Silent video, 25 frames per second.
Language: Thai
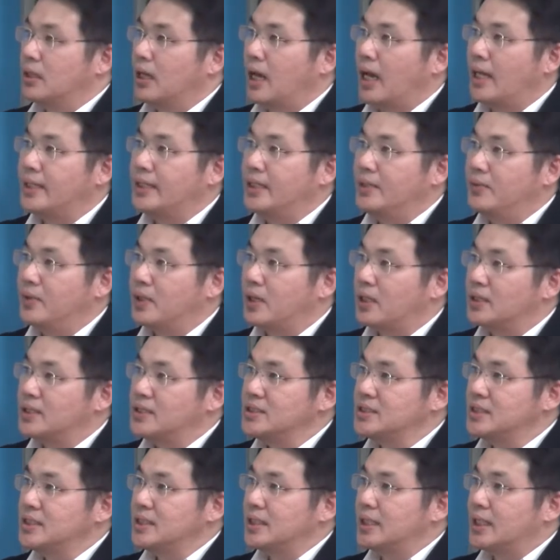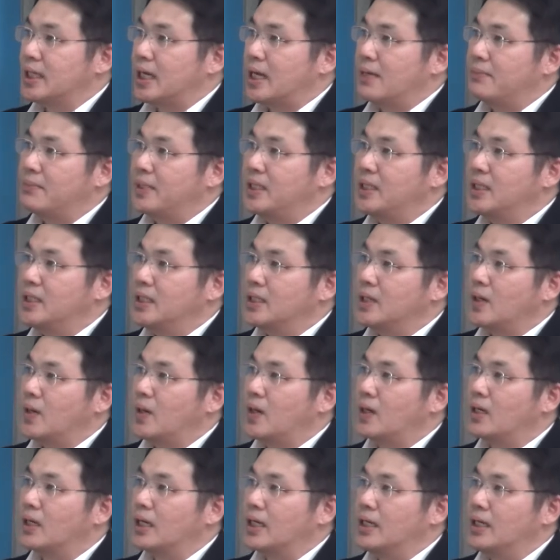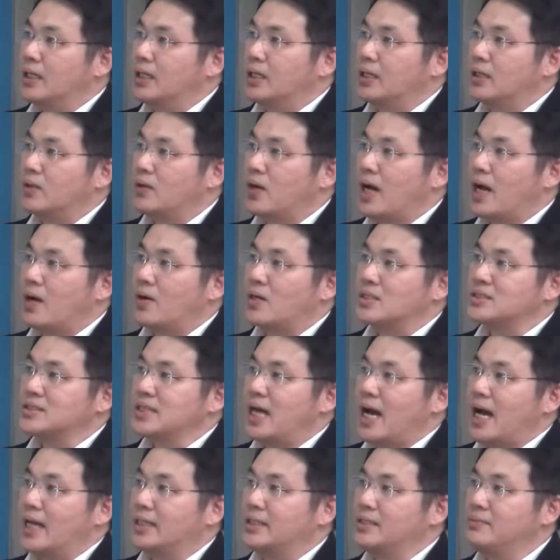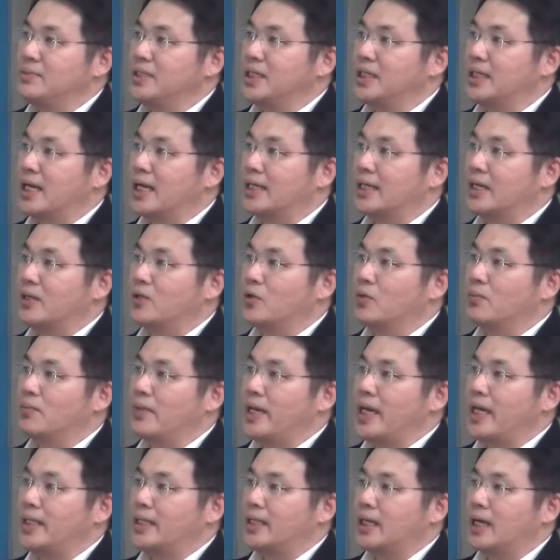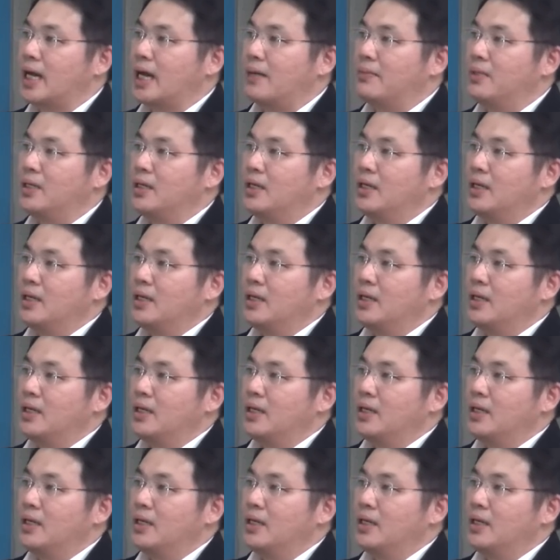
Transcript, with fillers: อันนี้หัวข้อที่สี่นะครับเป็นเรื่องของโลหะออกไซด์ที่มีขนาดนาโนเมตรนะครับ